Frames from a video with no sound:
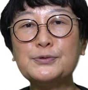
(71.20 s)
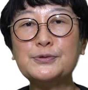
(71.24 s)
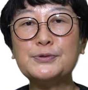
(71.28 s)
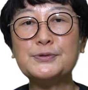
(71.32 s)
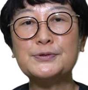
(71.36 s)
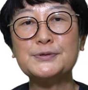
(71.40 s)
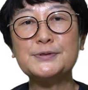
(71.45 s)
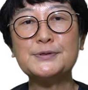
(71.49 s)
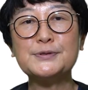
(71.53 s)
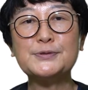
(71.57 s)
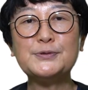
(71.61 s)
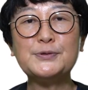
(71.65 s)

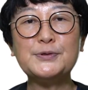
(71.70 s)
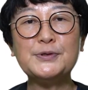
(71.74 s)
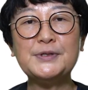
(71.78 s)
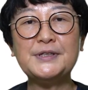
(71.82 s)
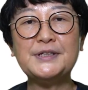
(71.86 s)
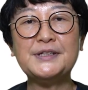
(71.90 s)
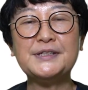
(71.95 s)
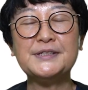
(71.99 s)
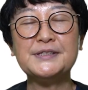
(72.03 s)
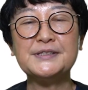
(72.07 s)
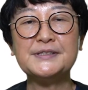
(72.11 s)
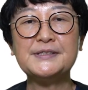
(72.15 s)
頃すご
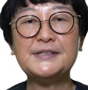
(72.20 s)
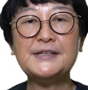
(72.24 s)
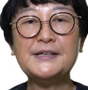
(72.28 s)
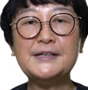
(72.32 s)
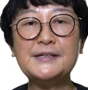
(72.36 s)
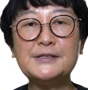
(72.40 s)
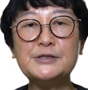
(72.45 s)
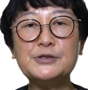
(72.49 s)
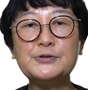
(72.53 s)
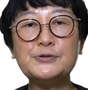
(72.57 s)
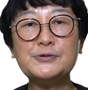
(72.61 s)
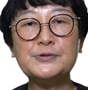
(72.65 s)
い
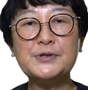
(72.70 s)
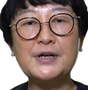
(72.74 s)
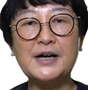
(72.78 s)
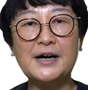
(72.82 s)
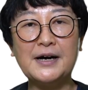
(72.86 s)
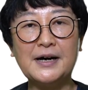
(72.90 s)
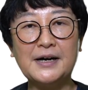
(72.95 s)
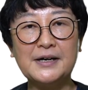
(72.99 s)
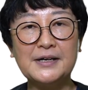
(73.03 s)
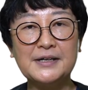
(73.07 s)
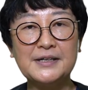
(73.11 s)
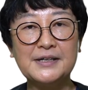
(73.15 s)
清純
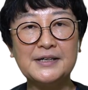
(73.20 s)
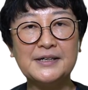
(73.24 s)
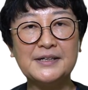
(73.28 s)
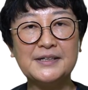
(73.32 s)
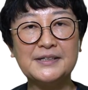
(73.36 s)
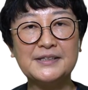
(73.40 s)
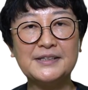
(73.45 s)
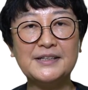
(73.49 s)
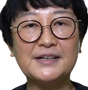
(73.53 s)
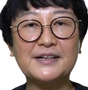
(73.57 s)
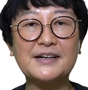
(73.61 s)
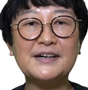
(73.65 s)
派
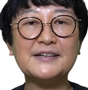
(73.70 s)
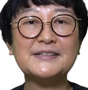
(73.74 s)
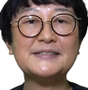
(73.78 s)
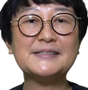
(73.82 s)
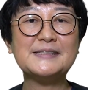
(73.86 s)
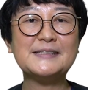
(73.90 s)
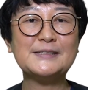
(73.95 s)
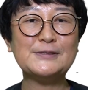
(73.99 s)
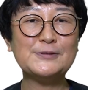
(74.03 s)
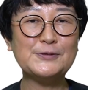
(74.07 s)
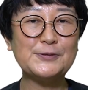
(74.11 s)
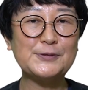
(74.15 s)
な
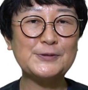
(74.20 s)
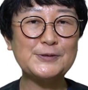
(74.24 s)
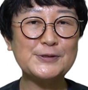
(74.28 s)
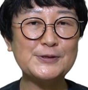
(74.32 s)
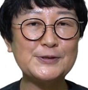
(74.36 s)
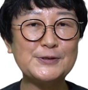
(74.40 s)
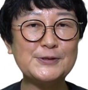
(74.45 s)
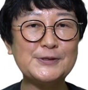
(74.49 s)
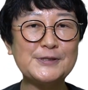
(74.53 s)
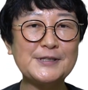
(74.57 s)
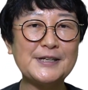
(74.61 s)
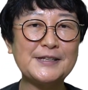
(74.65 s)
感じの
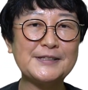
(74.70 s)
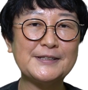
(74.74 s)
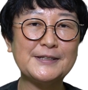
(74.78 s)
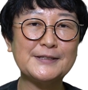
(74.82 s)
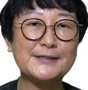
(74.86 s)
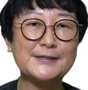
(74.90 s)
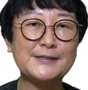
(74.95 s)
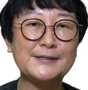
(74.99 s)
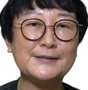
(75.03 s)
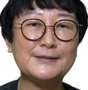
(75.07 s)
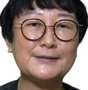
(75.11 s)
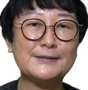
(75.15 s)
女優さん
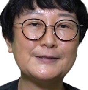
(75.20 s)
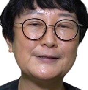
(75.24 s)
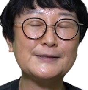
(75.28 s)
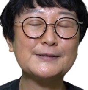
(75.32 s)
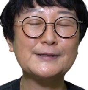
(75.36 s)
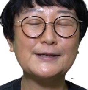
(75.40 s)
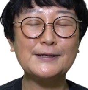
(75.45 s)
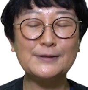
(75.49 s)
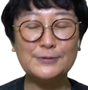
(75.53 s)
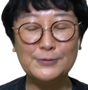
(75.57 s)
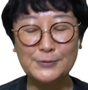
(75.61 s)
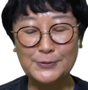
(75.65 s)
だったんで
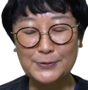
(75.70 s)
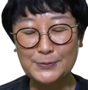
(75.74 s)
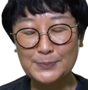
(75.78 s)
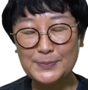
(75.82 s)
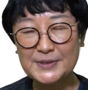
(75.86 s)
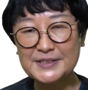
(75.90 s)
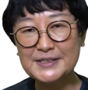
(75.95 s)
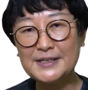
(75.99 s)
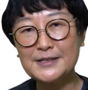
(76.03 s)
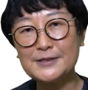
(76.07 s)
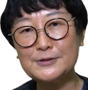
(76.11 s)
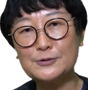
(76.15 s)
すけど、
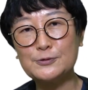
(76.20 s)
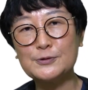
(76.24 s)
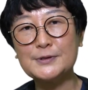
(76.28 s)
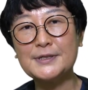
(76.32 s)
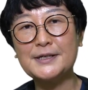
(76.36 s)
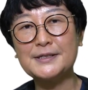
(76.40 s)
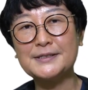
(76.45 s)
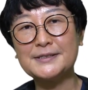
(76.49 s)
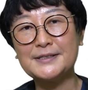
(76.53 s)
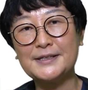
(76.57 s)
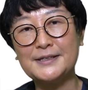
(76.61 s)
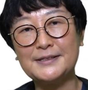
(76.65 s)
まあ、
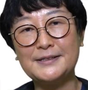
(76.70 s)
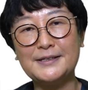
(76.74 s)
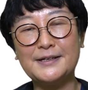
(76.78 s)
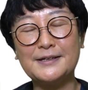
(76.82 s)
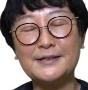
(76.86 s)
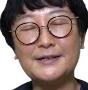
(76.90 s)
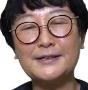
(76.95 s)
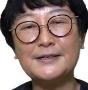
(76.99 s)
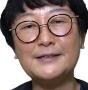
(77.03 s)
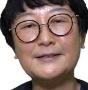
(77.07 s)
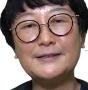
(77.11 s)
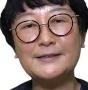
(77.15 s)
33歳に
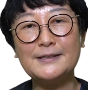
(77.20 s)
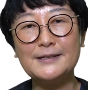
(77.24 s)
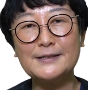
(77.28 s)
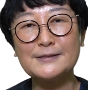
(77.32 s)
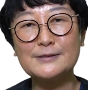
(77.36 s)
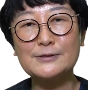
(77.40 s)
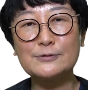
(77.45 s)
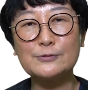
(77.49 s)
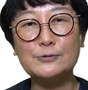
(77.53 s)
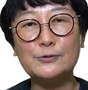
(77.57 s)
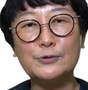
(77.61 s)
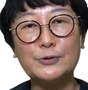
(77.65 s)
なられ
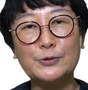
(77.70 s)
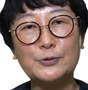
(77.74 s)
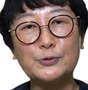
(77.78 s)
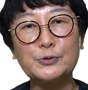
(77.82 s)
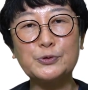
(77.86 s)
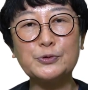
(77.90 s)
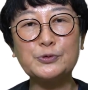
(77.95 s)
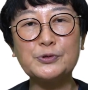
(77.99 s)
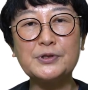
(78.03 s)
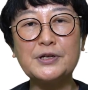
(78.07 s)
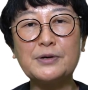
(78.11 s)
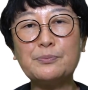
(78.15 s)
てすごい大
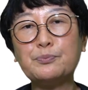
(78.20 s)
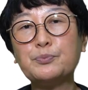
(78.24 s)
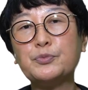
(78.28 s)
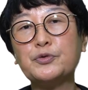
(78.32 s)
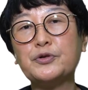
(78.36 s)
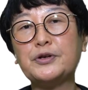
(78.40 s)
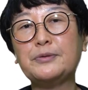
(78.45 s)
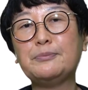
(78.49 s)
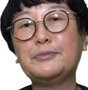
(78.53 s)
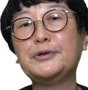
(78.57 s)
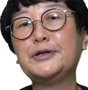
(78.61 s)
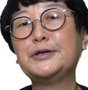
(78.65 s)
人っ
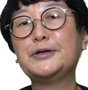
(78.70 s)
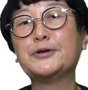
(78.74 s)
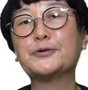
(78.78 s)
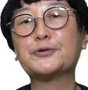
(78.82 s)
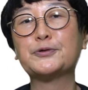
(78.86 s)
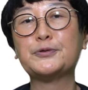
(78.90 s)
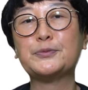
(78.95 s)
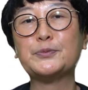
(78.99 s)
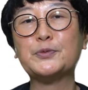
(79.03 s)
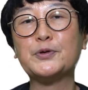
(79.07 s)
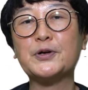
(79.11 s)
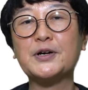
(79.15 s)
ぽい魅
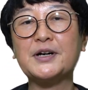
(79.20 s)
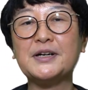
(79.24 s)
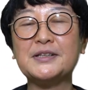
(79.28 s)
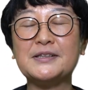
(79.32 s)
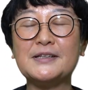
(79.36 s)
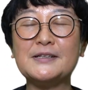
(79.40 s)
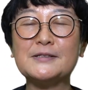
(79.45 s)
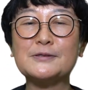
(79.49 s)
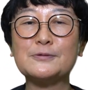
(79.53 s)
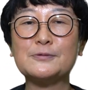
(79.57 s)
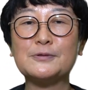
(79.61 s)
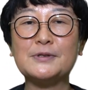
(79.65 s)
力も
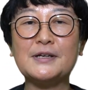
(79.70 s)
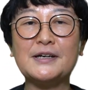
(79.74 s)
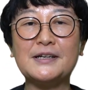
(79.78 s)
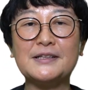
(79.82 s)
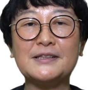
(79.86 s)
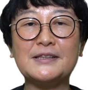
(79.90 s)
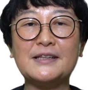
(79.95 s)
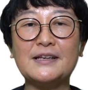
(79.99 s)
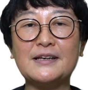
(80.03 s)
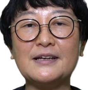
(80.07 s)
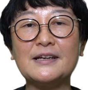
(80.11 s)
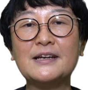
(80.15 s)
兼ね備
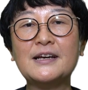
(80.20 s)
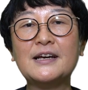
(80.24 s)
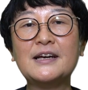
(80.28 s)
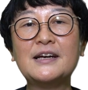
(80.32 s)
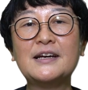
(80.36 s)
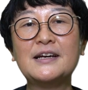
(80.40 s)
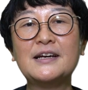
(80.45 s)
えて